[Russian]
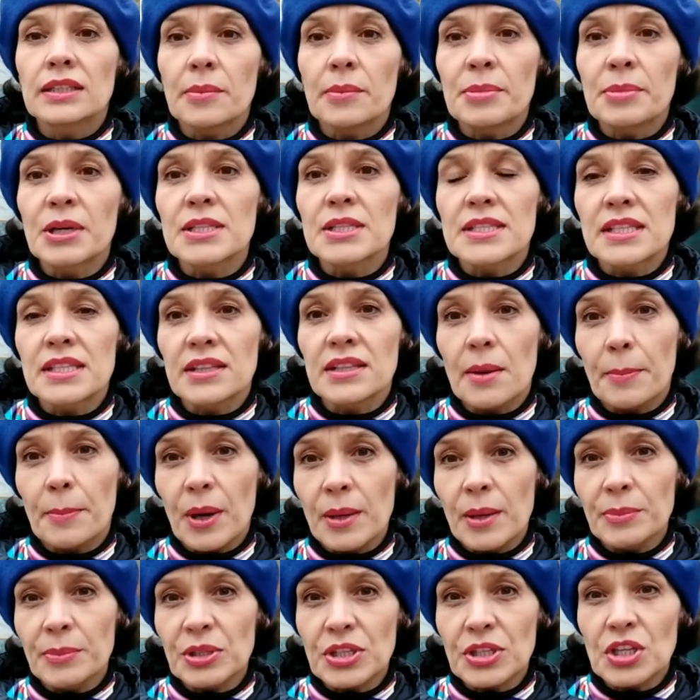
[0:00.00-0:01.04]
Добраться до
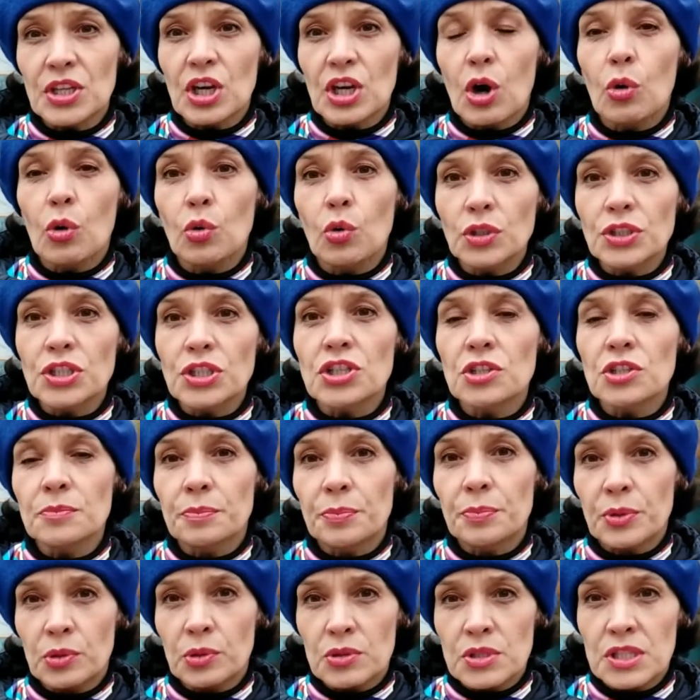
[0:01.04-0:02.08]
памятника
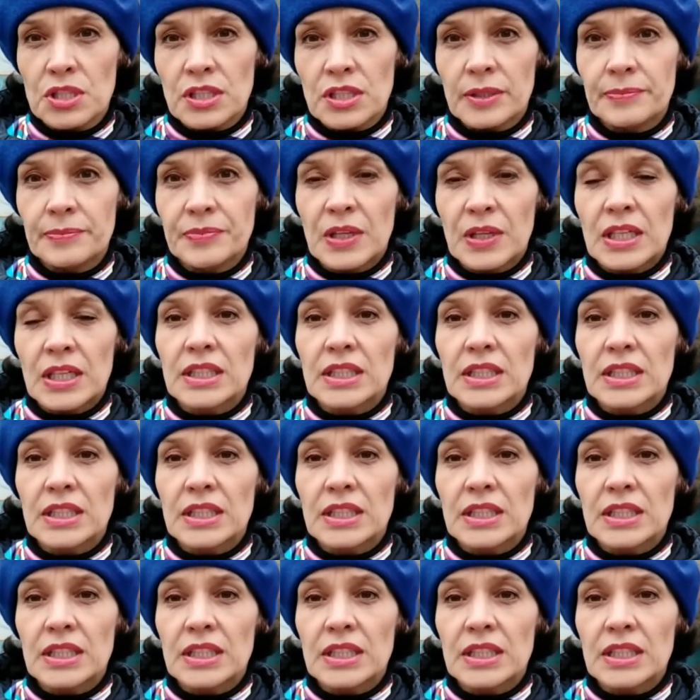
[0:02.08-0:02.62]
очень просто.